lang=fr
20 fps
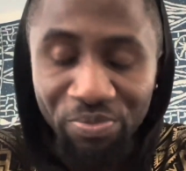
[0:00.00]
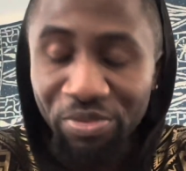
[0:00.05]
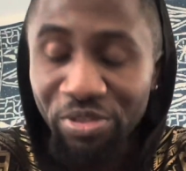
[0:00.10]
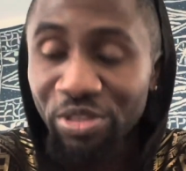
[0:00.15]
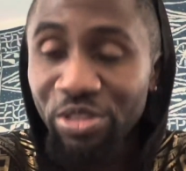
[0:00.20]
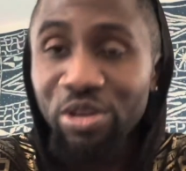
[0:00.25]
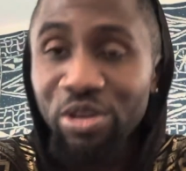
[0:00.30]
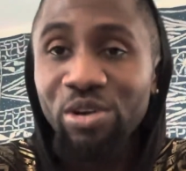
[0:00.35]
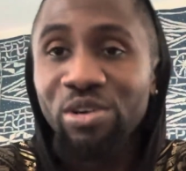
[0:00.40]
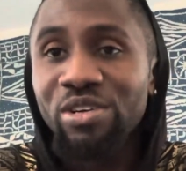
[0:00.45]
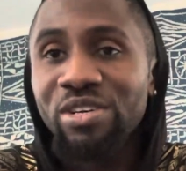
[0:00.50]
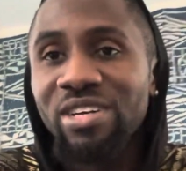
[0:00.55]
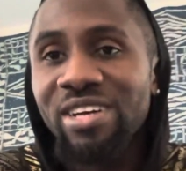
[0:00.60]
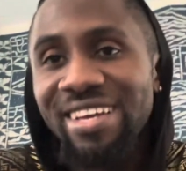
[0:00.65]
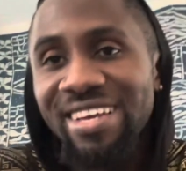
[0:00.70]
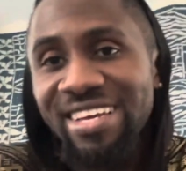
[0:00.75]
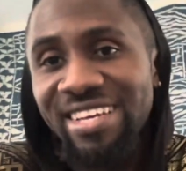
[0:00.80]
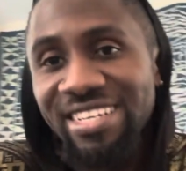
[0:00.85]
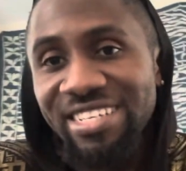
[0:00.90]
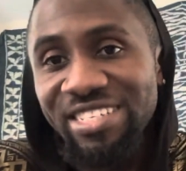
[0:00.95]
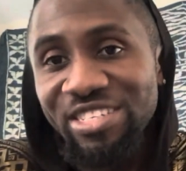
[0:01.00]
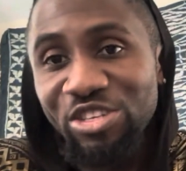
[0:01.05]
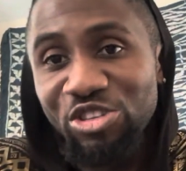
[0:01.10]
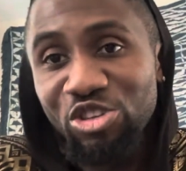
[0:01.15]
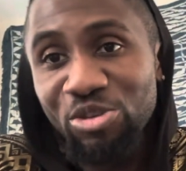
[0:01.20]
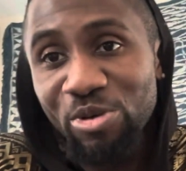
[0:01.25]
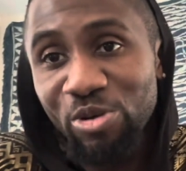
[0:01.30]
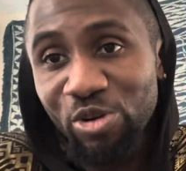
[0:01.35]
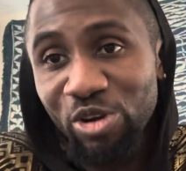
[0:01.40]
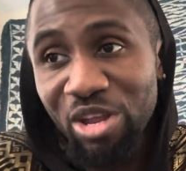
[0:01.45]
Donc, si tu
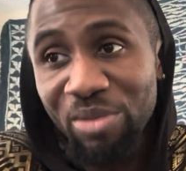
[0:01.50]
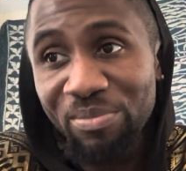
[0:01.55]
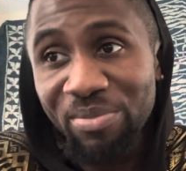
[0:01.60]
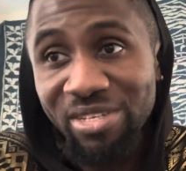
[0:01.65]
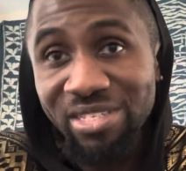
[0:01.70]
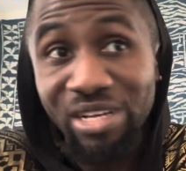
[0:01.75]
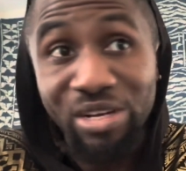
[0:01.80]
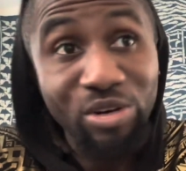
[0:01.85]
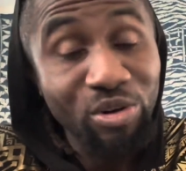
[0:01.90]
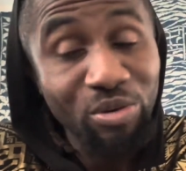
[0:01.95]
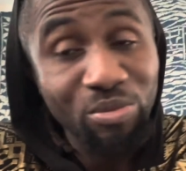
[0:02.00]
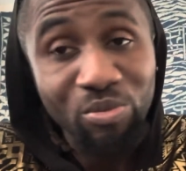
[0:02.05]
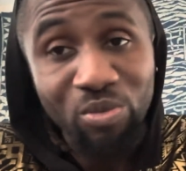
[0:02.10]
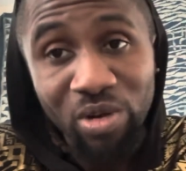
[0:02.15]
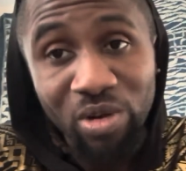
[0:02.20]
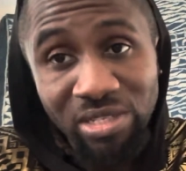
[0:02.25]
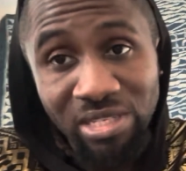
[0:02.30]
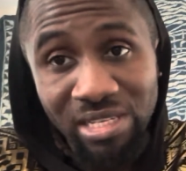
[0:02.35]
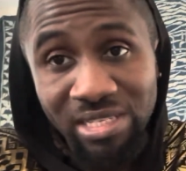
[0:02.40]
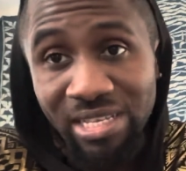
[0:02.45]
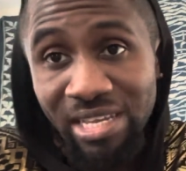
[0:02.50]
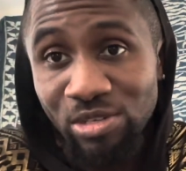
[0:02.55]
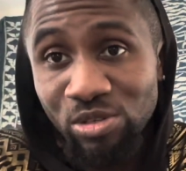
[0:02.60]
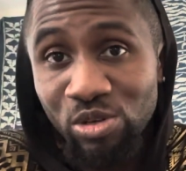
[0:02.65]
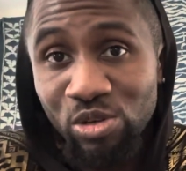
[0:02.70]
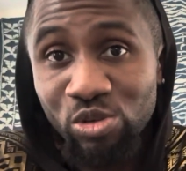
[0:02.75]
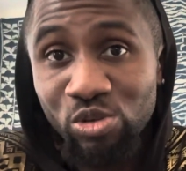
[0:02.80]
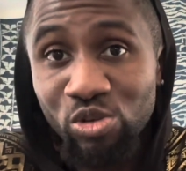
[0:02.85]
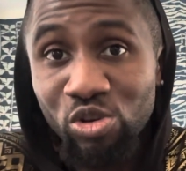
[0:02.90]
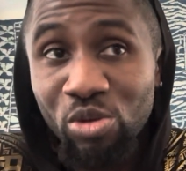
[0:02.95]
ne me connais pas encore, moi c'est Serge,
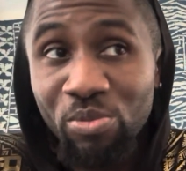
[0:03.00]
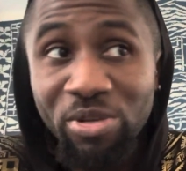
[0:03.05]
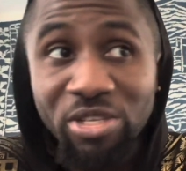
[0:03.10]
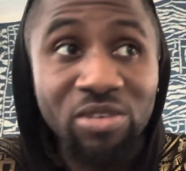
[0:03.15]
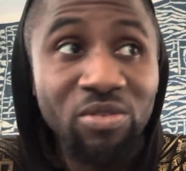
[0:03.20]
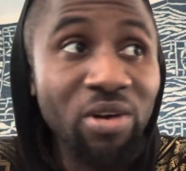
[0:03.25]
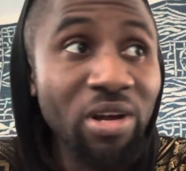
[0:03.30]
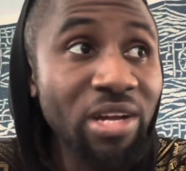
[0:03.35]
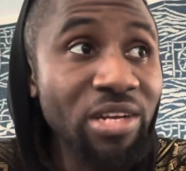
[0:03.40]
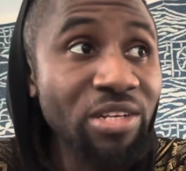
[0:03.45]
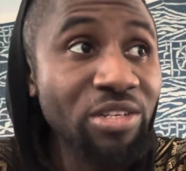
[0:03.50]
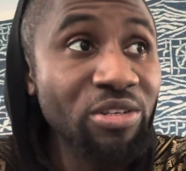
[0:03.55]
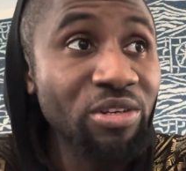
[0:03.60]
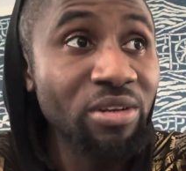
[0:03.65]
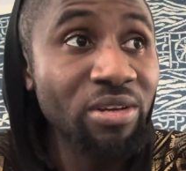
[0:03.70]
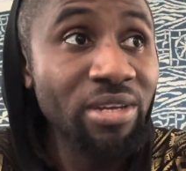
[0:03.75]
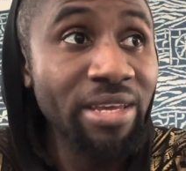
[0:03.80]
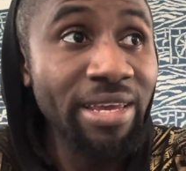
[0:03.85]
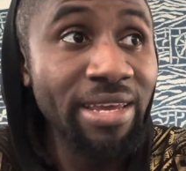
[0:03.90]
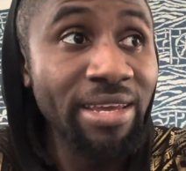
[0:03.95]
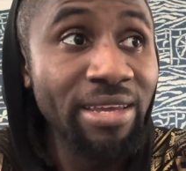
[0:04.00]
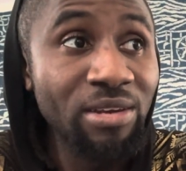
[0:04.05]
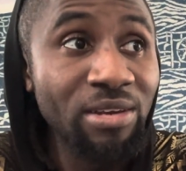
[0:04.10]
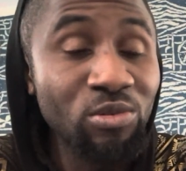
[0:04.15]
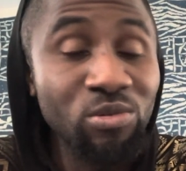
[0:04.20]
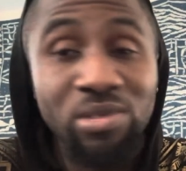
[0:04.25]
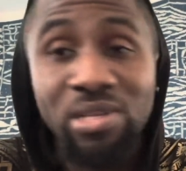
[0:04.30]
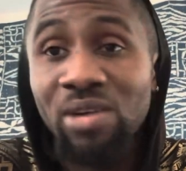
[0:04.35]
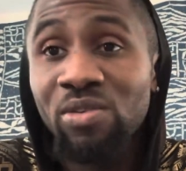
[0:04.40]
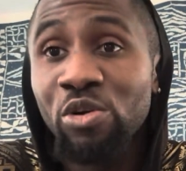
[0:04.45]
je suis le petit voyageur et
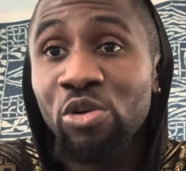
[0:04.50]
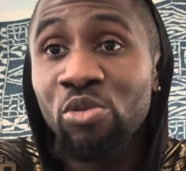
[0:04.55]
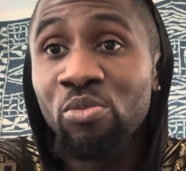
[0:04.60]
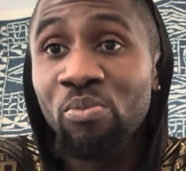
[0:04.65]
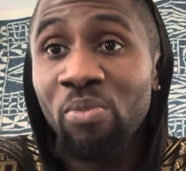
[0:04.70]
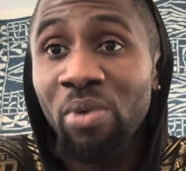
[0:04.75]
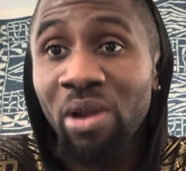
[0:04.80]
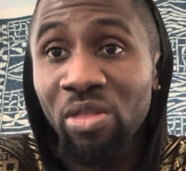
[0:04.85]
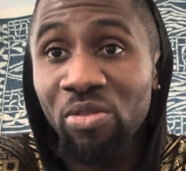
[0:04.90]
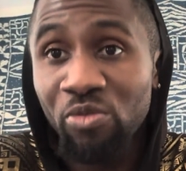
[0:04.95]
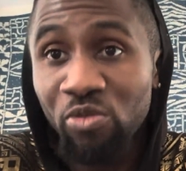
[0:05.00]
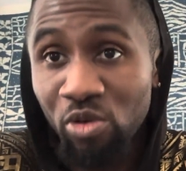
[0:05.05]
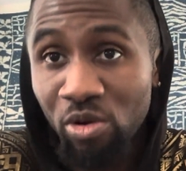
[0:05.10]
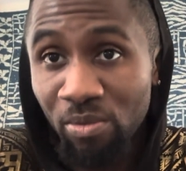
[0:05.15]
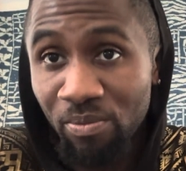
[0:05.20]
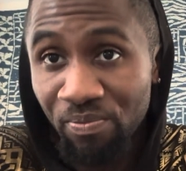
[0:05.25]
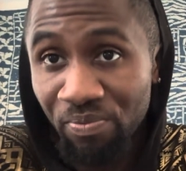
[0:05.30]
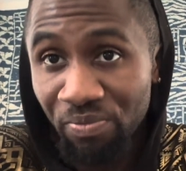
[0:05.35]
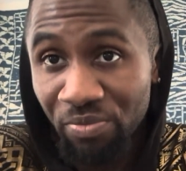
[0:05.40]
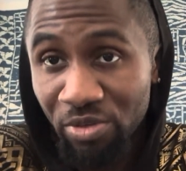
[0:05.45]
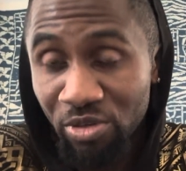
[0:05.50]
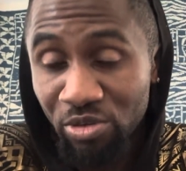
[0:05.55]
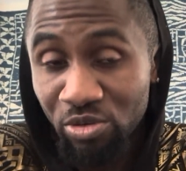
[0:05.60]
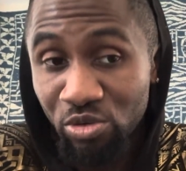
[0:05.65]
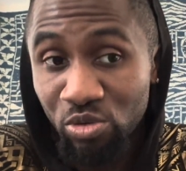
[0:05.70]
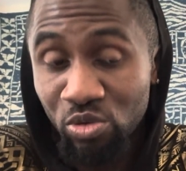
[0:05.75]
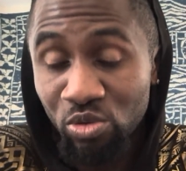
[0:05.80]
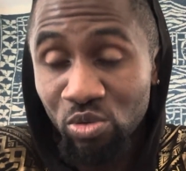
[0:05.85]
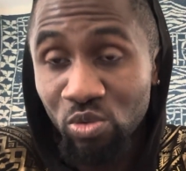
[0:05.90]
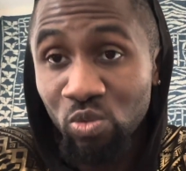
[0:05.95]
nous avons une plateforme
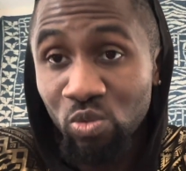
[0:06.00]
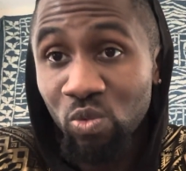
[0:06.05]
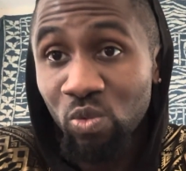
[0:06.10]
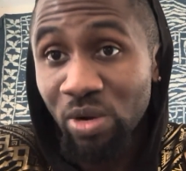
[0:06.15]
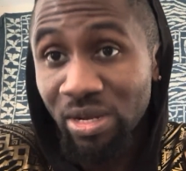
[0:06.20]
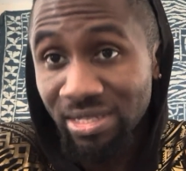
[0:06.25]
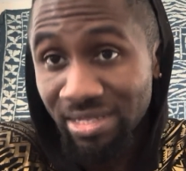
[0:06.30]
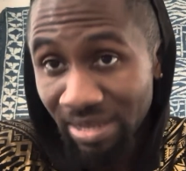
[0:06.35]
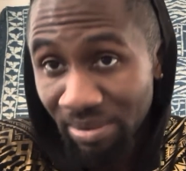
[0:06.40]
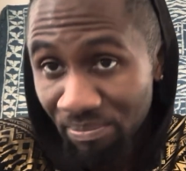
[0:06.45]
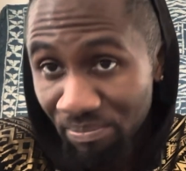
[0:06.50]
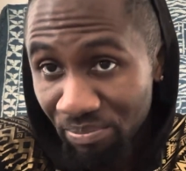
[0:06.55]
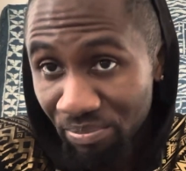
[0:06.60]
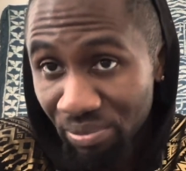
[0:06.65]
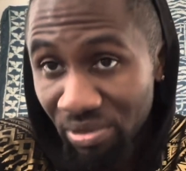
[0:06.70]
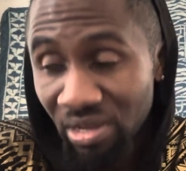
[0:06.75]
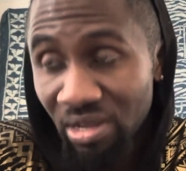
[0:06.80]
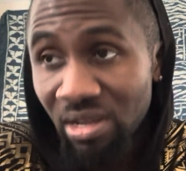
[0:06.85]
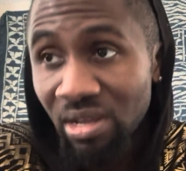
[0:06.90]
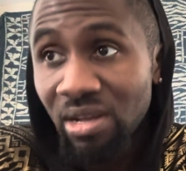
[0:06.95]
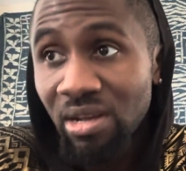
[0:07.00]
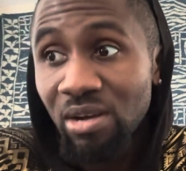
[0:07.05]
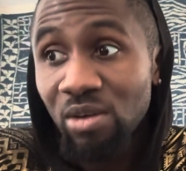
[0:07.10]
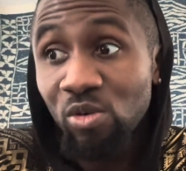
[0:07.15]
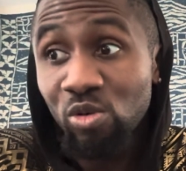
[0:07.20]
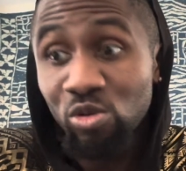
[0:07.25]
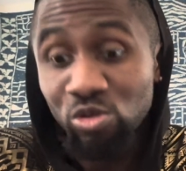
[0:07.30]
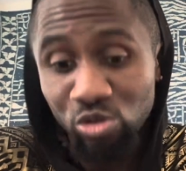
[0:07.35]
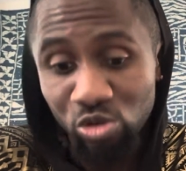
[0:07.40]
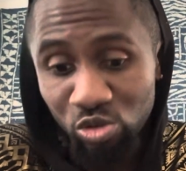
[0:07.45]
sur WhatsApp
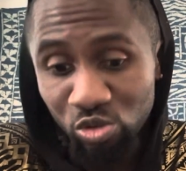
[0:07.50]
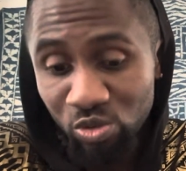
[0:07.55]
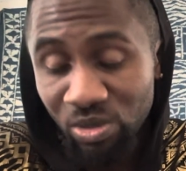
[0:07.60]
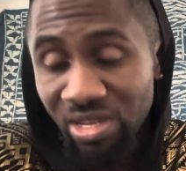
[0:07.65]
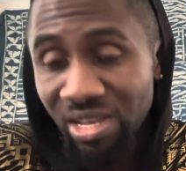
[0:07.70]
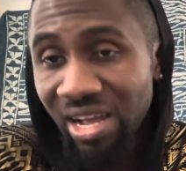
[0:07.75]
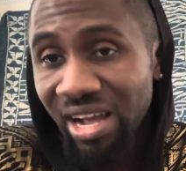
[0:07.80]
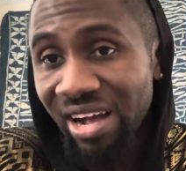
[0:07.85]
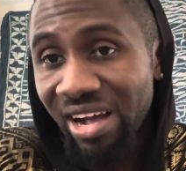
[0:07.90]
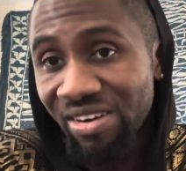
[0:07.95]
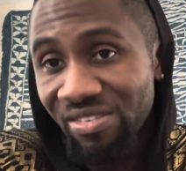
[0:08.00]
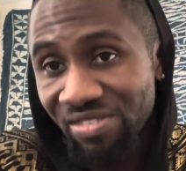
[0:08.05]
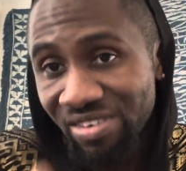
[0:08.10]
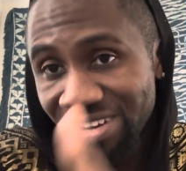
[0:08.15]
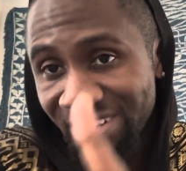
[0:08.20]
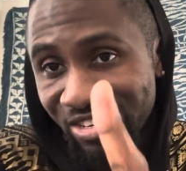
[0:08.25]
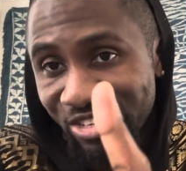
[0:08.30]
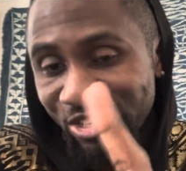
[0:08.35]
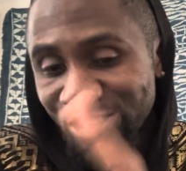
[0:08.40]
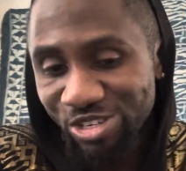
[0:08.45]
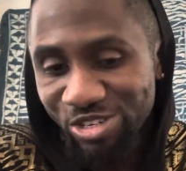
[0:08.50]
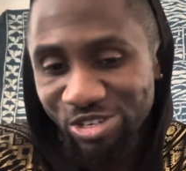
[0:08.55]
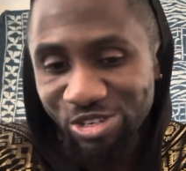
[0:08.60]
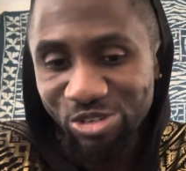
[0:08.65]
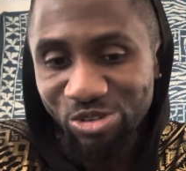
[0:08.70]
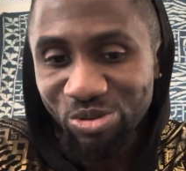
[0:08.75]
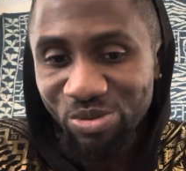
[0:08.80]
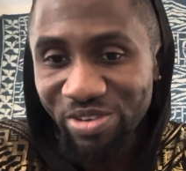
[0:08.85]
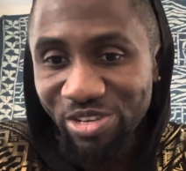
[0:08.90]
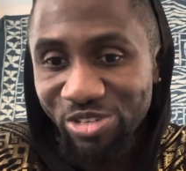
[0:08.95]
aujourd'hui avant de se
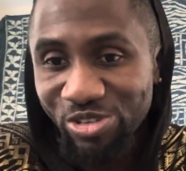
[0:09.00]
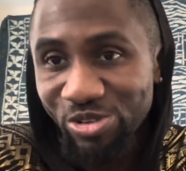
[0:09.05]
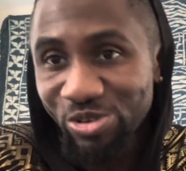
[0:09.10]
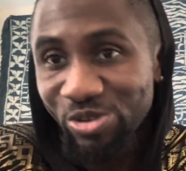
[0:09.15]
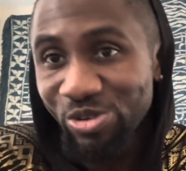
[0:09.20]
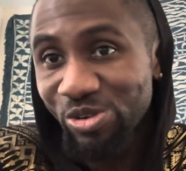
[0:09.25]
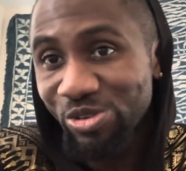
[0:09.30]
retrouver sur